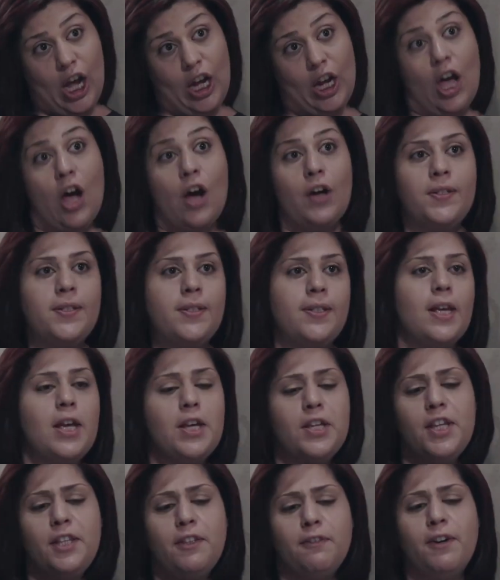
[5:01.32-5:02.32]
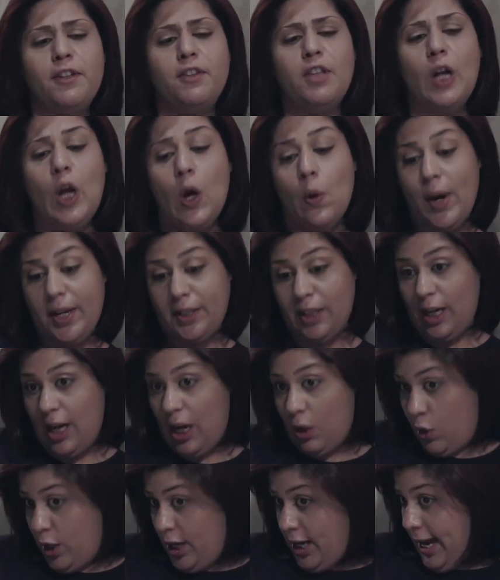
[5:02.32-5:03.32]
خلاص يتفضل هو
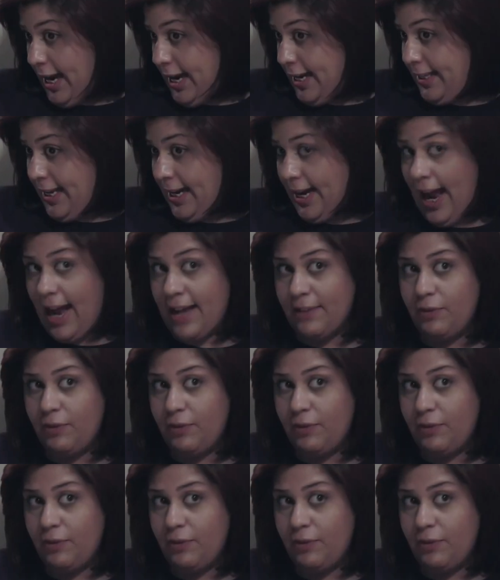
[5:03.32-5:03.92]
يطلع كل الحاجات اللي